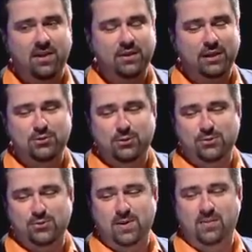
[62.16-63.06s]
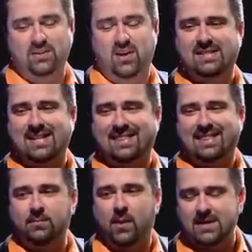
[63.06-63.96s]
ramda geçiyoruz o zaman.
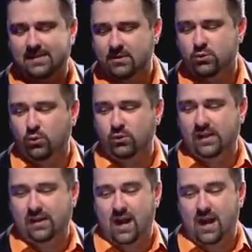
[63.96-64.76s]
Asittir bazdır soruları.